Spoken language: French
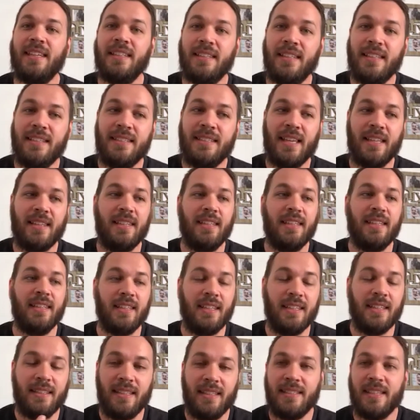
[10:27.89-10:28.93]
et des années
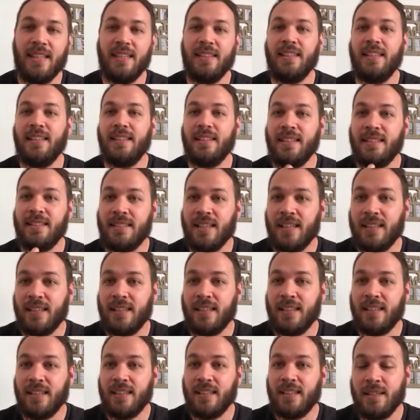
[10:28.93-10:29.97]
et des années et des
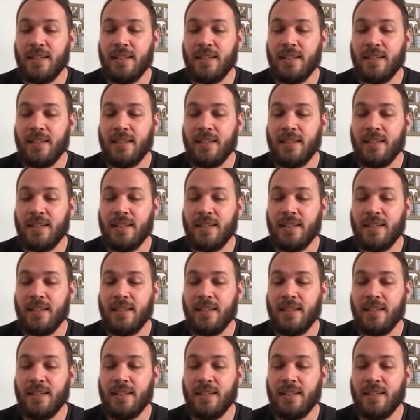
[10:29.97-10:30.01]
années.